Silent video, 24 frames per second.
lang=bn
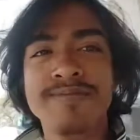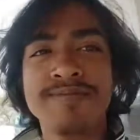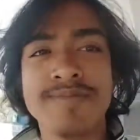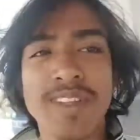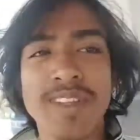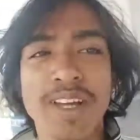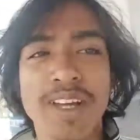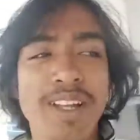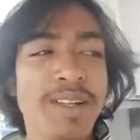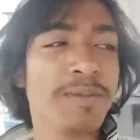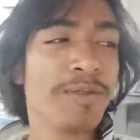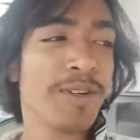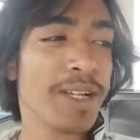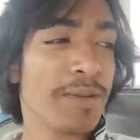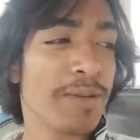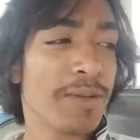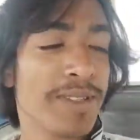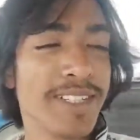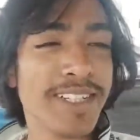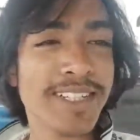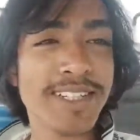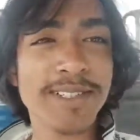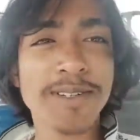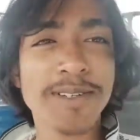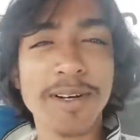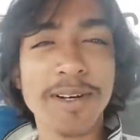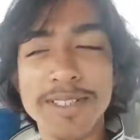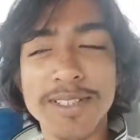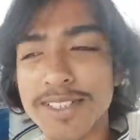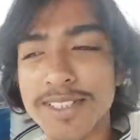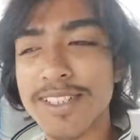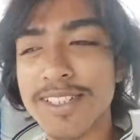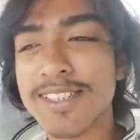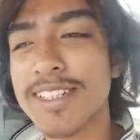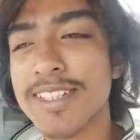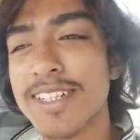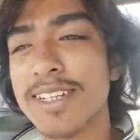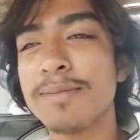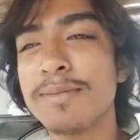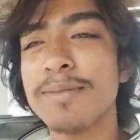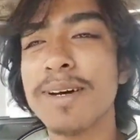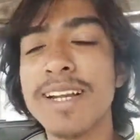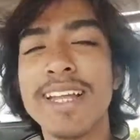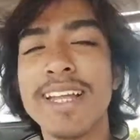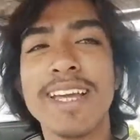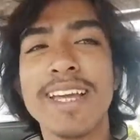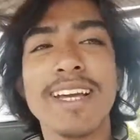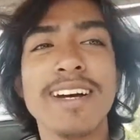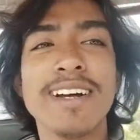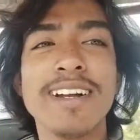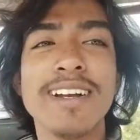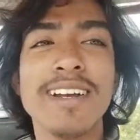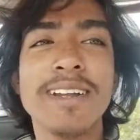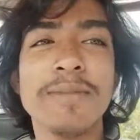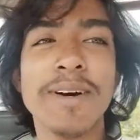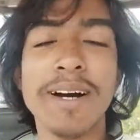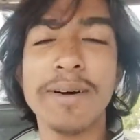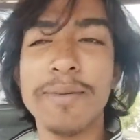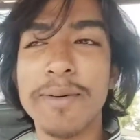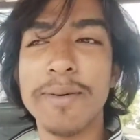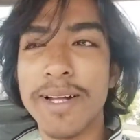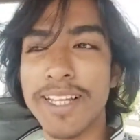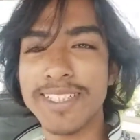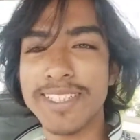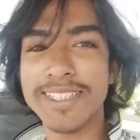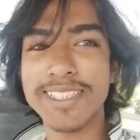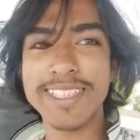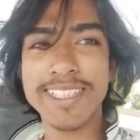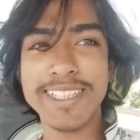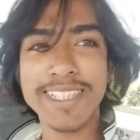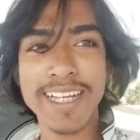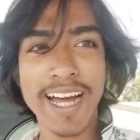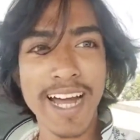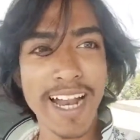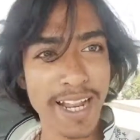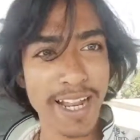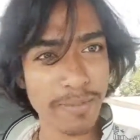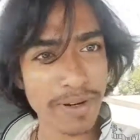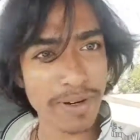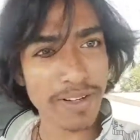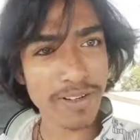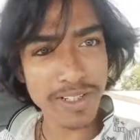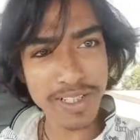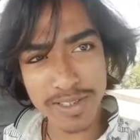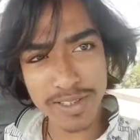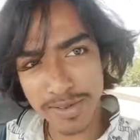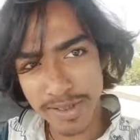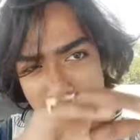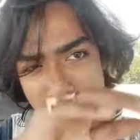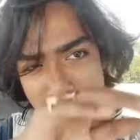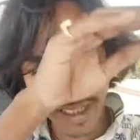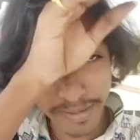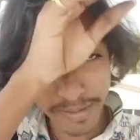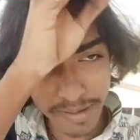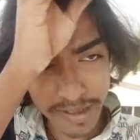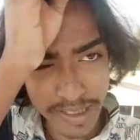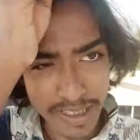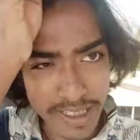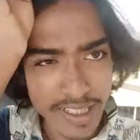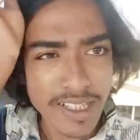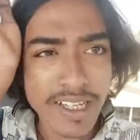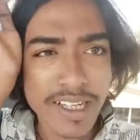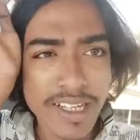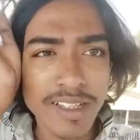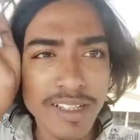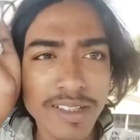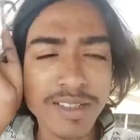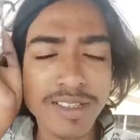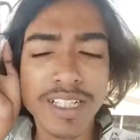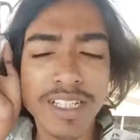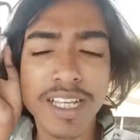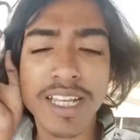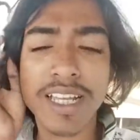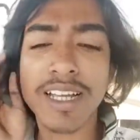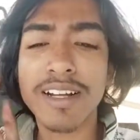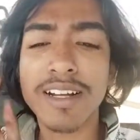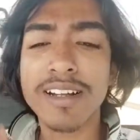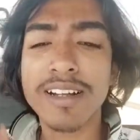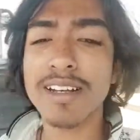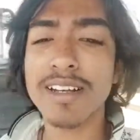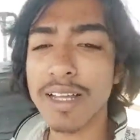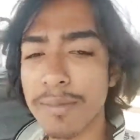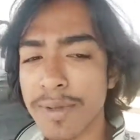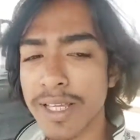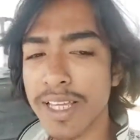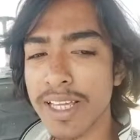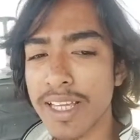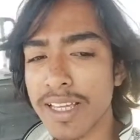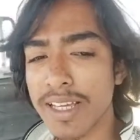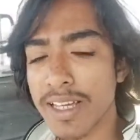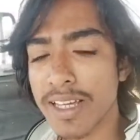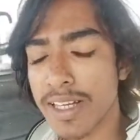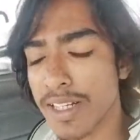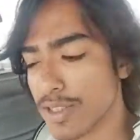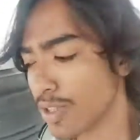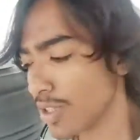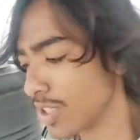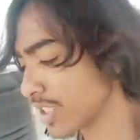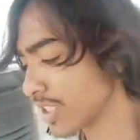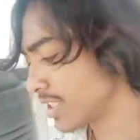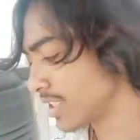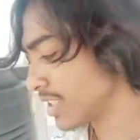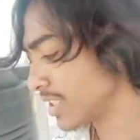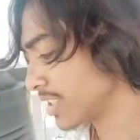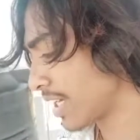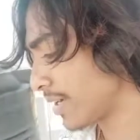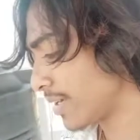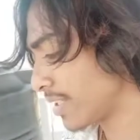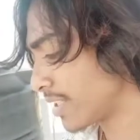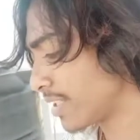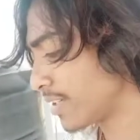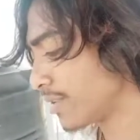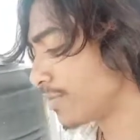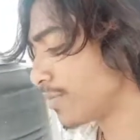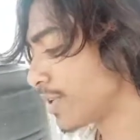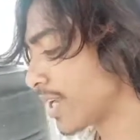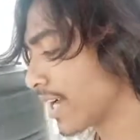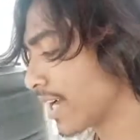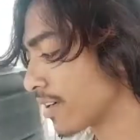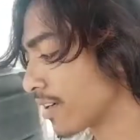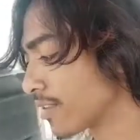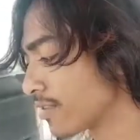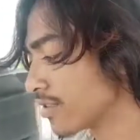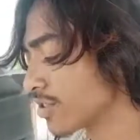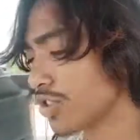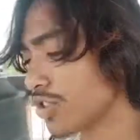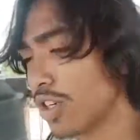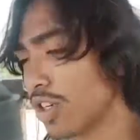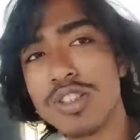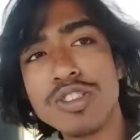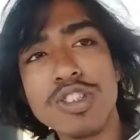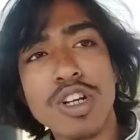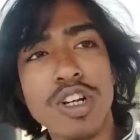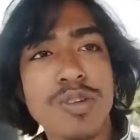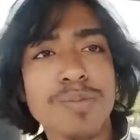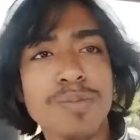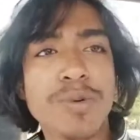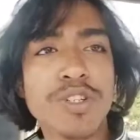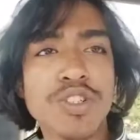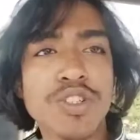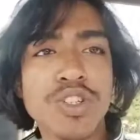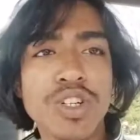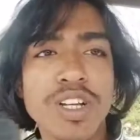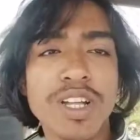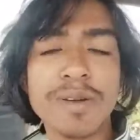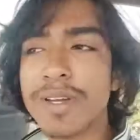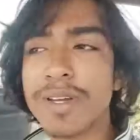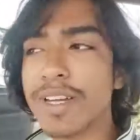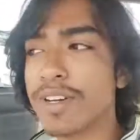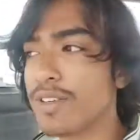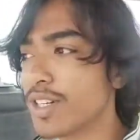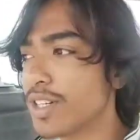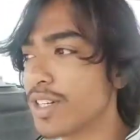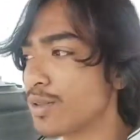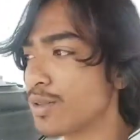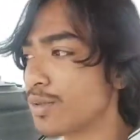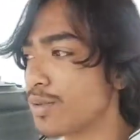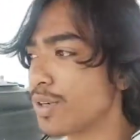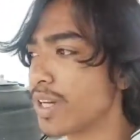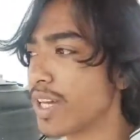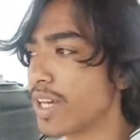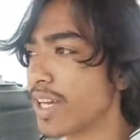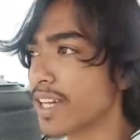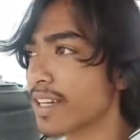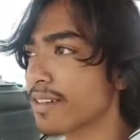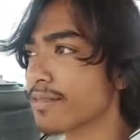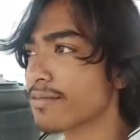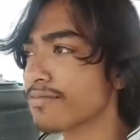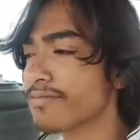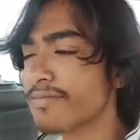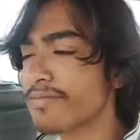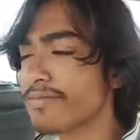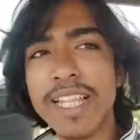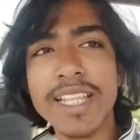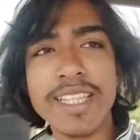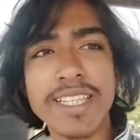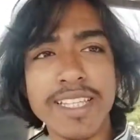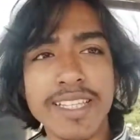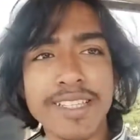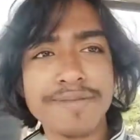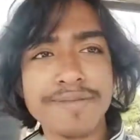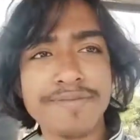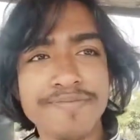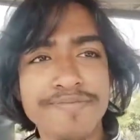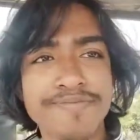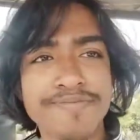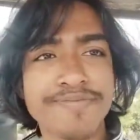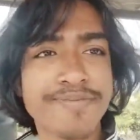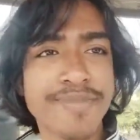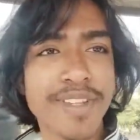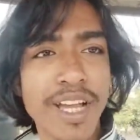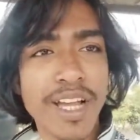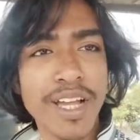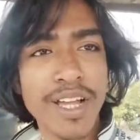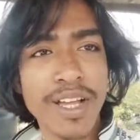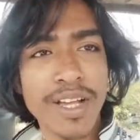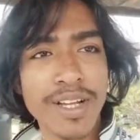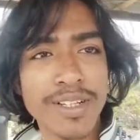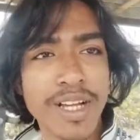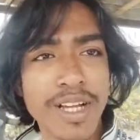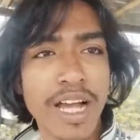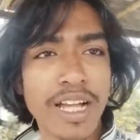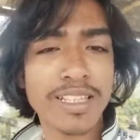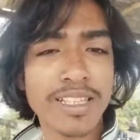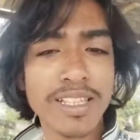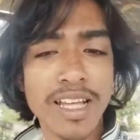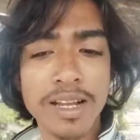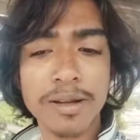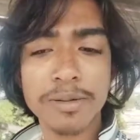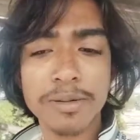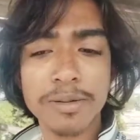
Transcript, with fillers: নাহলে মনের ভিতরে একটু খচখচ করে মার এই কারণে মা বলে যে না একবার করে ধুয়ে নিবি তো সেই কারণে আমি চলে এসেছি ছাদের ওপরে এখন চলো ছটফট করে আমি এগুলোকে ধুয়ে মেলে দিই আর তার